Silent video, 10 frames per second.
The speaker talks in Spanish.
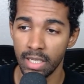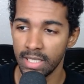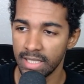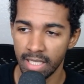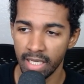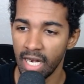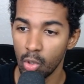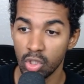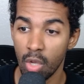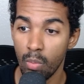ni siquiera
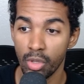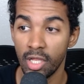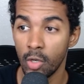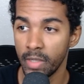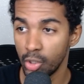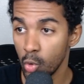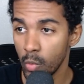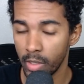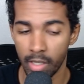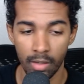usa un modelo
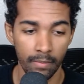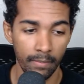VTuber.